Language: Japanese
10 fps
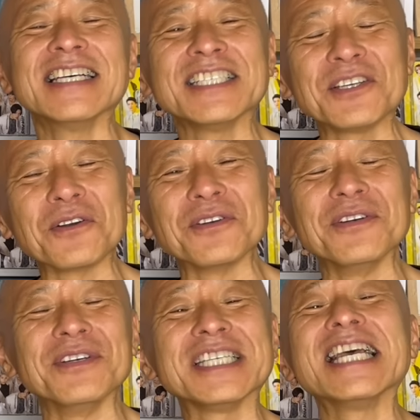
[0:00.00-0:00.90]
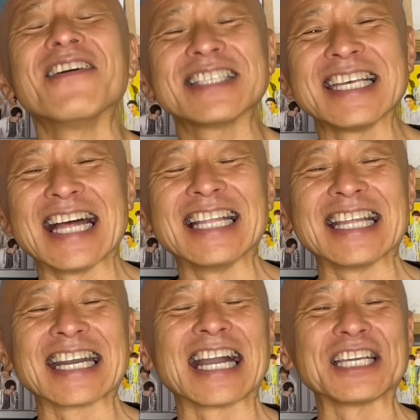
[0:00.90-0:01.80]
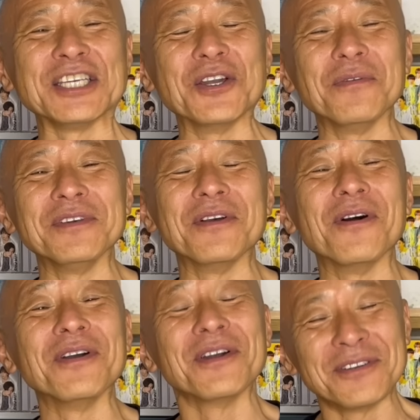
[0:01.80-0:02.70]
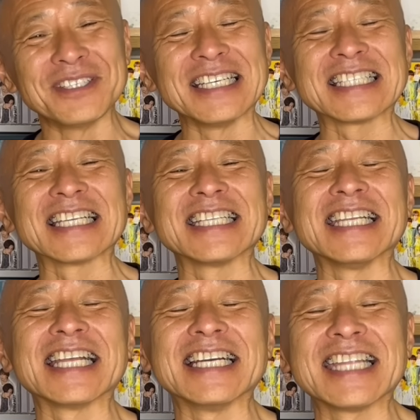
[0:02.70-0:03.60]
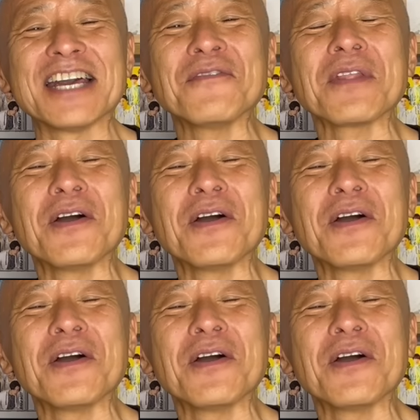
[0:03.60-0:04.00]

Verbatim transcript: すごく幸せななんか金曜日の夜にさせていただいて、